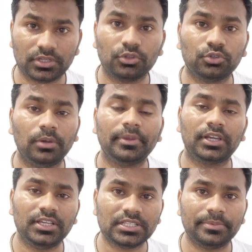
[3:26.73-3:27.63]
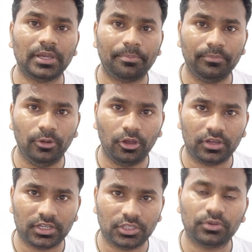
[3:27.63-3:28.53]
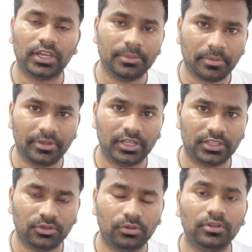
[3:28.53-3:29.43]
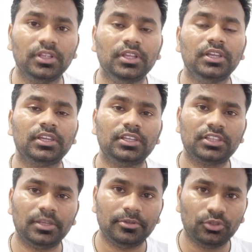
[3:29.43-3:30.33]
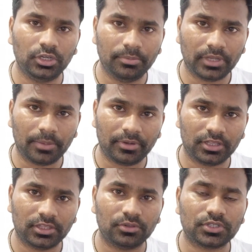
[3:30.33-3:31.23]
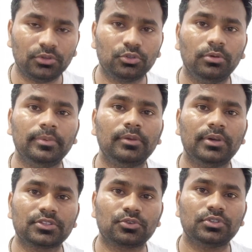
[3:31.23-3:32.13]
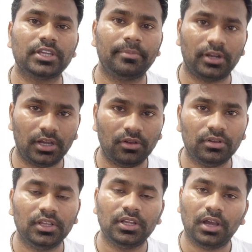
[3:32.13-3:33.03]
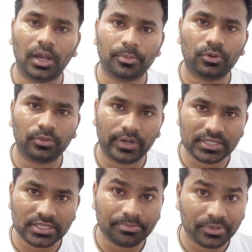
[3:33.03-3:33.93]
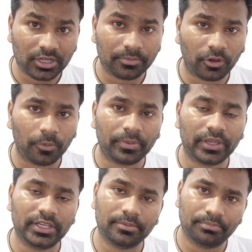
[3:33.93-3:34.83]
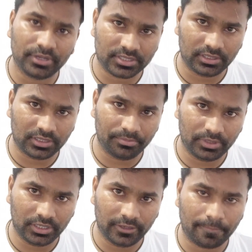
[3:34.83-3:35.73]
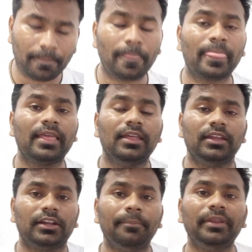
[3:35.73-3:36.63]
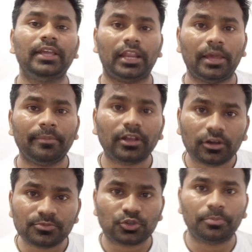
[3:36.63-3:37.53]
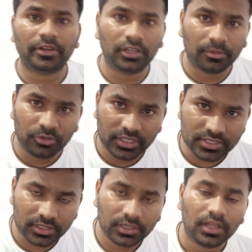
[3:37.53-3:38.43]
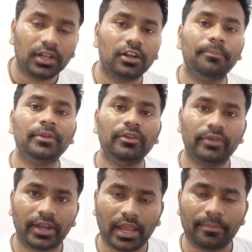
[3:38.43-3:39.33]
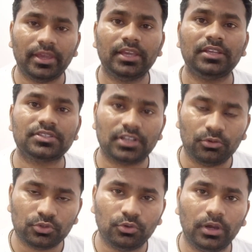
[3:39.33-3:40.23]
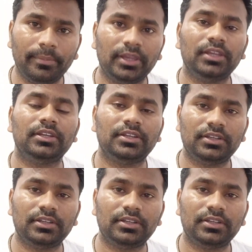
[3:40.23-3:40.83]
साउथ गोवा में कहीं से भी आप बिलोंग करते हो कहीं पर भी रहते हो कितनी भी दूरी पर आप रहते हो साउथ गोवा में वास्को चाहे मड़गांव आपको वहाँ से पिकअप ड्रॉप के लिए बस है कंपनी का कंपनी का नाम है कॉमस्कोप टेलीकम्युनिकेशन कंपनी वेरना में है साउथ गोवा में